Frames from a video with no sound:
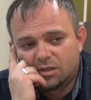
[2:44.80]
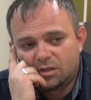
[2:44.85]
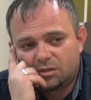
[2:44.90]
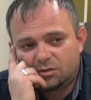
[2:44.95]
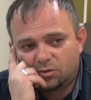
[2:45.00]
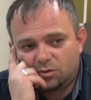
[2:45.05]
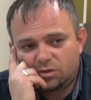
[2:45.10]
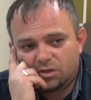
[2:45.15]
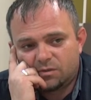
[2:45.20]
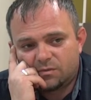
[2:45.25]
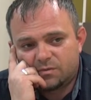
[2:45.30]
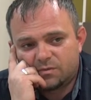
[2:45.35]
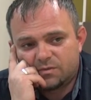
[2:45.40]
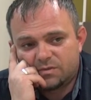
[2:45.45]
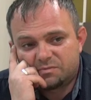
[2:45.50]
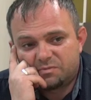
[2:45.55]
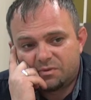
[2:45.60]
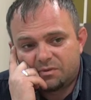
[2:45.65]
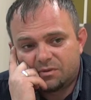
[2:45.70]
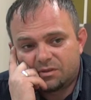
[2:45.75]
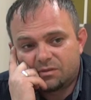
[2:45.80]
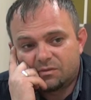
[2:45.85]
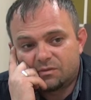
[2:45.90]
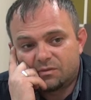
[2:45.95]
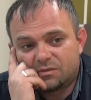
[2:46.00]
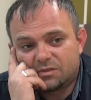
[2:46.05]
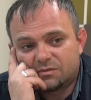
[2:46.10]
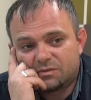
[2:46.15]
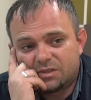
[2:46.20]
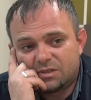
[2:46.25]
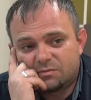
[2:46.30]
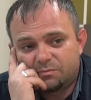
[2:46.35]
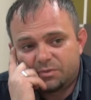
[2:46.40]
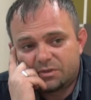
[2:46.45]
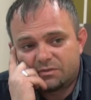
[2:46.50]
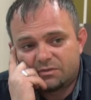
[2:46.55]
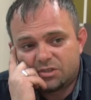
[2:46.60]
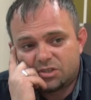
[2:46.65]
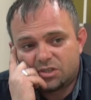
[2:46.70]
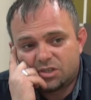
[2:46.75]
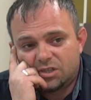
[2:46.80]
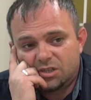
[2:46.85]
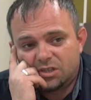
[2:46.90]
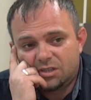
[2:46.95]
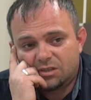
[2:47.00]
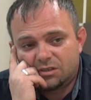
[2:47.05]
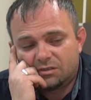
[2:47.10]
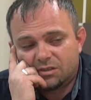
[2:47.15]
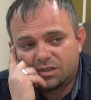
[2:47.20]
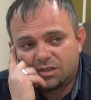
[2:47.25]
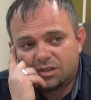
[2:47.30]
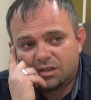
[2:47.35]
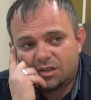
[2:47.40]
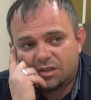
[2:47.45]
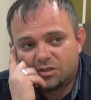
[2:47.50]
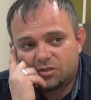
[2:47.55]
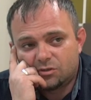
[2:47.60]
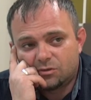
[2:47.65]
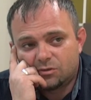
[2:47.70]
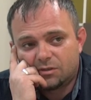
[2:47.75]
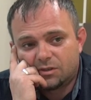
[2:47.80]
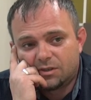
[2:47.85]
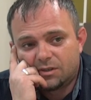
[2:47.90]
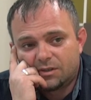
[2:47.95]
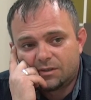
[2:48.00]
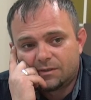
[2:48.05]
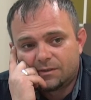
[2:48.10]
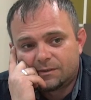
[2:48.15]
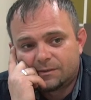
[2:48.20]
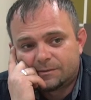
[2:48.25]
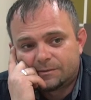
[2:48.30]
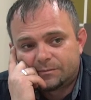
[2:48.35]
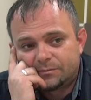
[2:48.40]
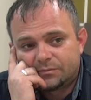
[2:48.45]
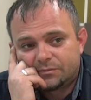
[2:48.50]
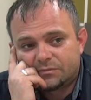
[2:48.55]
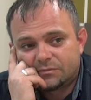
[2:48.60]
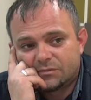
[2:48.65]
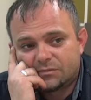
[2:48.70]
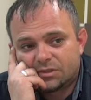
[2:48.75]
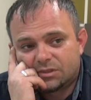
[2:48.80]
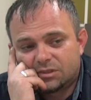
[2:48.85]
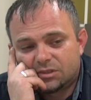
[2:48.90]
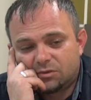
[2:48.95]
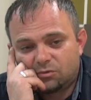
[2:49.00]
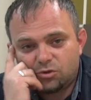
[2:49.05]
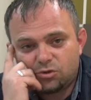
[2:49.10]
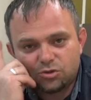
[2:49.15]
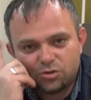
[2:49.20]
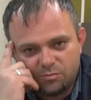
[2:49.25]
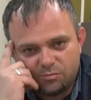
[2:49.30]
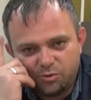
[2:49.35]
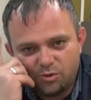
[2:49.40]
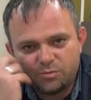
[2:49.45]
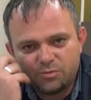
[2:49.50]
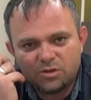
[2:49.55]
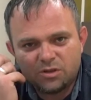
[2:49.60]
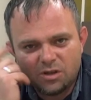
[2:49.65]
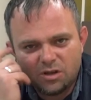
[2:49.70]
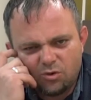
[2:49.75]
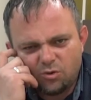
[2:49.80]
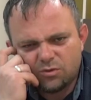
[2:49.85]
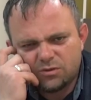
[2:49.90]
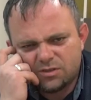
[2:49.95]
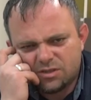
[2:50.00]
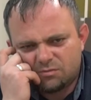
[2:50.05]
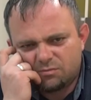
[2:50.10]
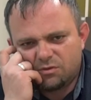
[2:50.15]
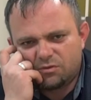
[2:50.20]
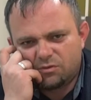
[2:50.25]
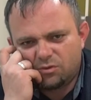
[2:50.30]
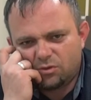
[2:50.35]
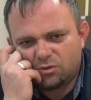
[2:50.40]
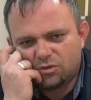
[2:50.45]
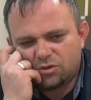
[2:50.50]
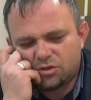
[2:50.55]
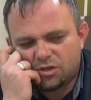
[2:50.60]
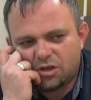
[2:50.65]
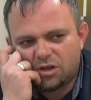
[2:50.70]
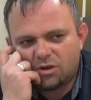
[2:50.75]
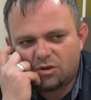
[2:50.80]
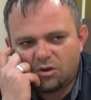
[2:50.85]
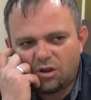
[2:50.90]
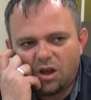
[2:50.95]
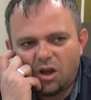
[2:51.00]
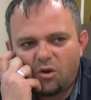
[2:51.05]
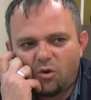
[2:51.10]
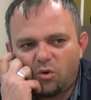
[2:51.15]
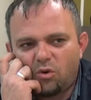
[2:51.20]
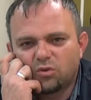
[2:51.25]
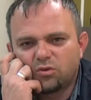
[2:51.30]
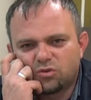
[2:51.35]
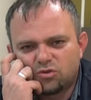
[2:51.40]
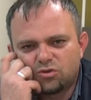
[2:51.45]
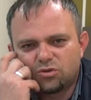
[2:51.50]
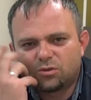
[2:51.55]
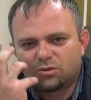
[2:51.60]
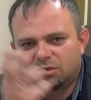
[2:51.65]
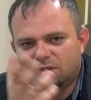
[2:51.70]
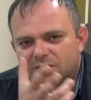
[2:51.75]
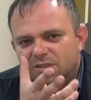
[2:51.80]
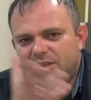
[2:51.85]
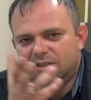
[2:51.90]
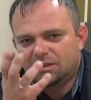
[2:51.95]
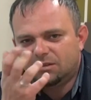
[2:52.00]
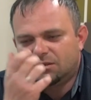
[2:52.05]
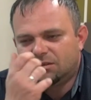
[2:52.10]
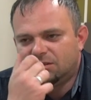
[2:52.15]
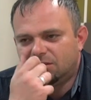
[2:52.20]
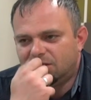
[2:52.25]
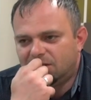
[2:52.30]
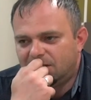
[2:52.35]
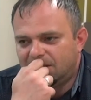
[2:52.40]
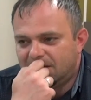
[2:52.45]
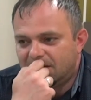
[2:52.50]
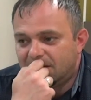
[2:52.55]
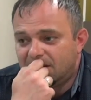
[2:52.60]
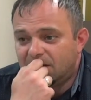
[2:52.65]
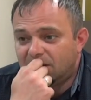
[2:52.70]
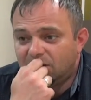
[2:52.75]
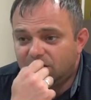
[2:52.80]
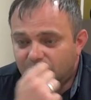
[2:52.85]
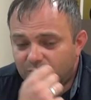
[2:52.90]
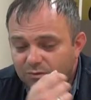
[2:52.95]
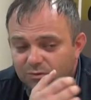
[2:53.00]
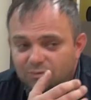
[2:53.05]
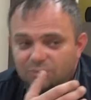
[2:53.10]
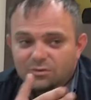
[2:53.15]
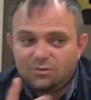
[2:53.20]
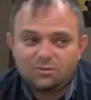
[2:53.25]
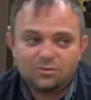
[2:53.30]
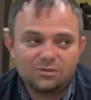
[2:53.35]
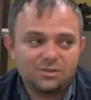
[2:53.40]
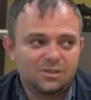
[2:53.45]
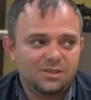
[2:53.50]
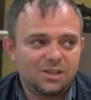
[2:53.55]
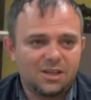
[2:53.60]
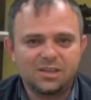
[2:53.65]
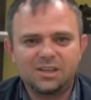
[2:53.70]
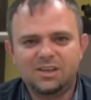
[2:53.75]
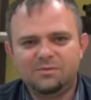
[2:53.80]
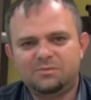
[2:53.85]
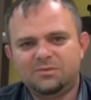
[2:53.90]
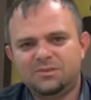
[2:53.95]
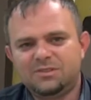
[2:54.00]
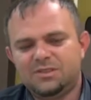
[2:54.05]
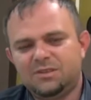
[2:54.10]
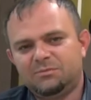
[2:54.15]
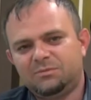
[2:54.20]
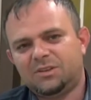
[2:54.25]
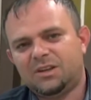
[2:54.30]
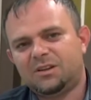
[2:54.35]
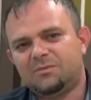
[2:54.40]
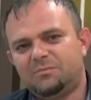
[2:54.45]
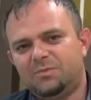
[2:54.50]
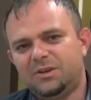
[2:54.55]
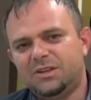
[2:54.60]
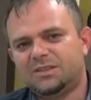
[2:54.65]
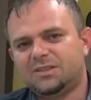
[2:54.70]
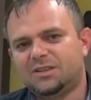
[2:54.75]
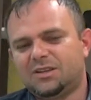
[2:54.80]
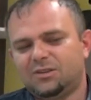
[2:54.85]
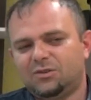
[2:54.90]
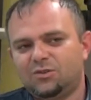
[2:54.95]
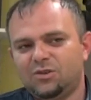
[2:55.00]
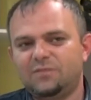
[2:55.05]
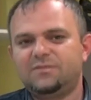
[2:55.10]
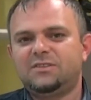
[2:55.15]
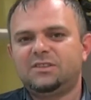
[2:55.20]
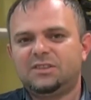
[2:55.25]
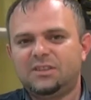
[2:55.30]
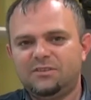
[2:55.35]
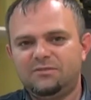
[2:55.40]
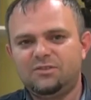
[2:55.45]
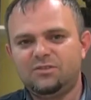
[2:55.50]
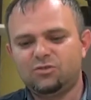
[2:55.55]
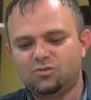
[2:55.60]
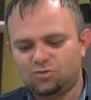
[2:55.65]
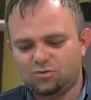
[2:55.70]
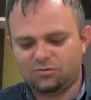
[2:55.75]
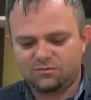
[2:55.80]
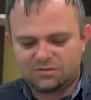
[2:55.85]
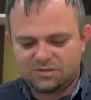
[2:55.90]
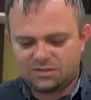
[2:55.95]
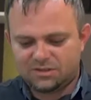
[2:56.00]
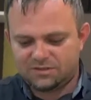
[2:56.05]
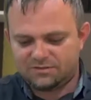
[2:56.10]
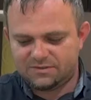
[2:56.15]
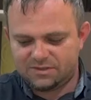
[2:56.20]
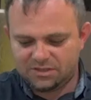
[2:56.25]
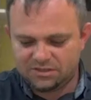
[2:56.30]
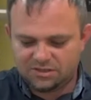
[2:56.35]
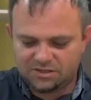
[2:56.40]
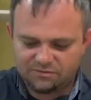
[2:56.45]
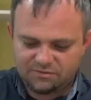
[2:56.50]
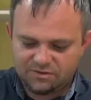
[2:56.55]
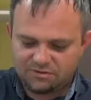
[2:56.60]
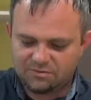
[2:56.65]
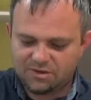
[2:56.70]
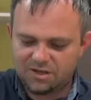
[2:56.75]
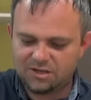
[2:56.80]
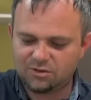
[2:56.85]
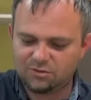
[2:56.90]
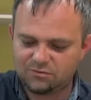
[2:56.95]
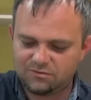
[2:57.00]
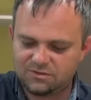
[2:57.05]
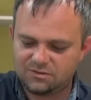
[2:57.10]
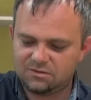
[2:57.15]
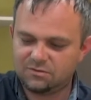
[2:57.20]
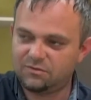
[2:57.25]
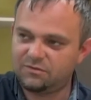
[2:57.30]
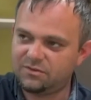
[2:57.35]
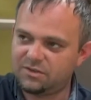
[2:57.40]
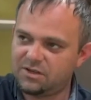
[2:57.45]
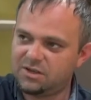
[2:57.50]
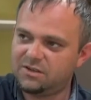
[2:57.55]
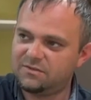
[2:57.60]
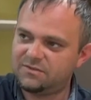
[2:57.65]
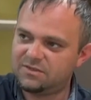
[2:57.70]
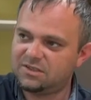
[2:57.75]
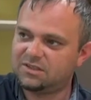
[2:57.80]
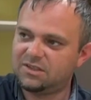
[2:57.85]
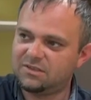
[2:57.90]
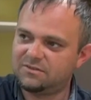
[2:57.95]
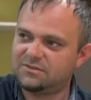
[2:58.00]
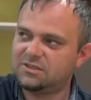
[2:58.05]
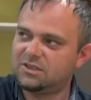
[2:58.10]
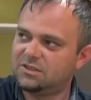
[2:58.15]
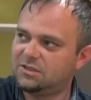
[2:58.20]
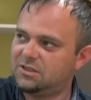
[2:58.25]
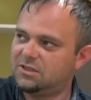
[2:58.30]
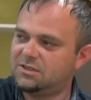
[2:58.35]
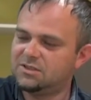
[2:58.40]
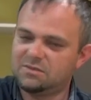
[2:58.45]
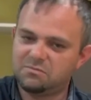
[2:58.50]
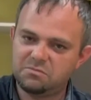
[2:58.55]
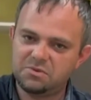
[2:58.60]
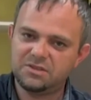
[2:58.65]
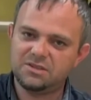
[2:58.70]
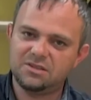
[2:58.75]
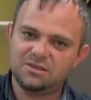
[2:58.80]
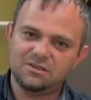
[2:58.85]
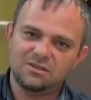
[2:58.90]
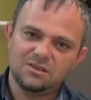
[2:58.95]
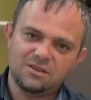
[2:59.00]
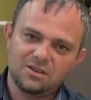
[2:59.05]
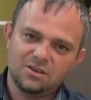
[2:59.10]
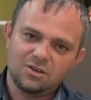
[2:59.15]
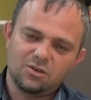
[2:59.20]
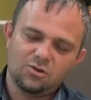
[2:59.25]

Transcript: И то я свои первые шаги, наверное, начал с того, что я помню, как он себя вел, как, как он что-то делал. Но я не был с ним так близко, но я всегда видел, что он всегда в центре внимания, он, вернее, всегда в центре событий,